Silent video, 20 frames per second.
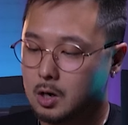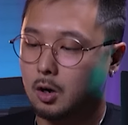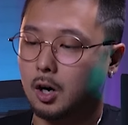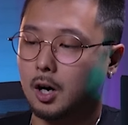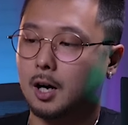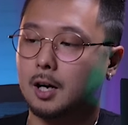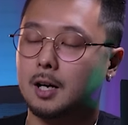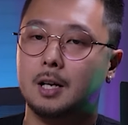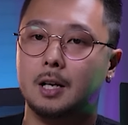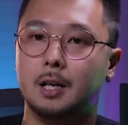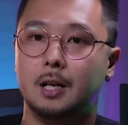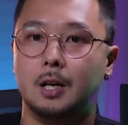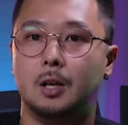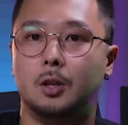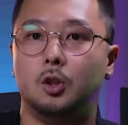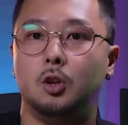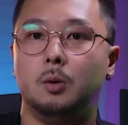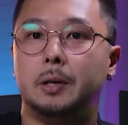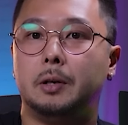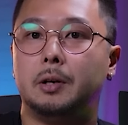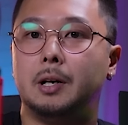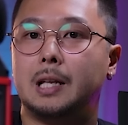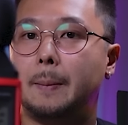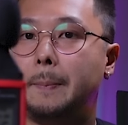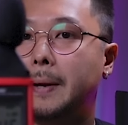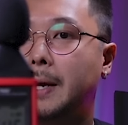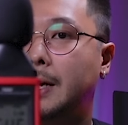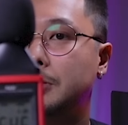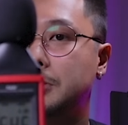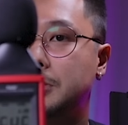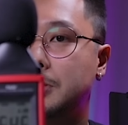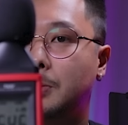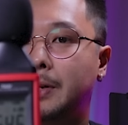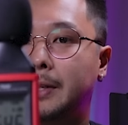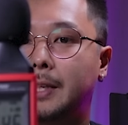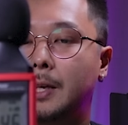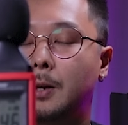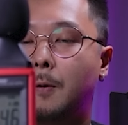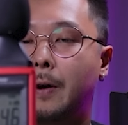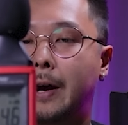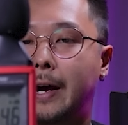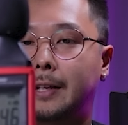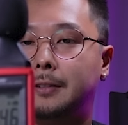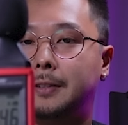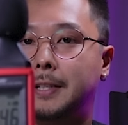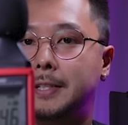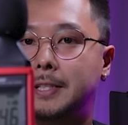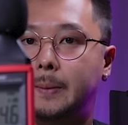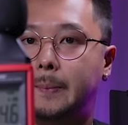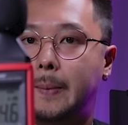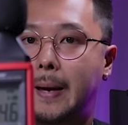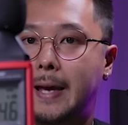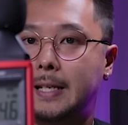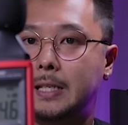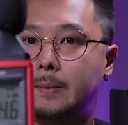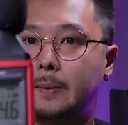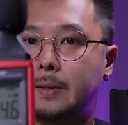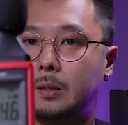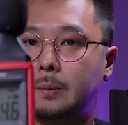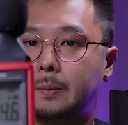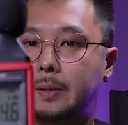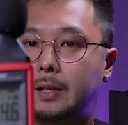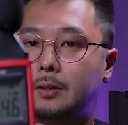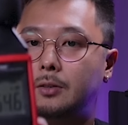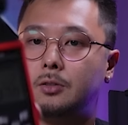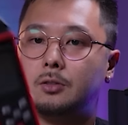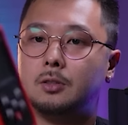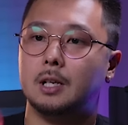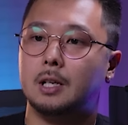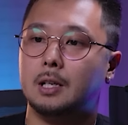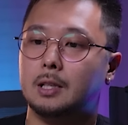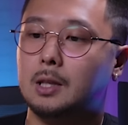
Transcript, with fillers: Ó, no menor ele tá pegando 54 decibéis, mais ou menos.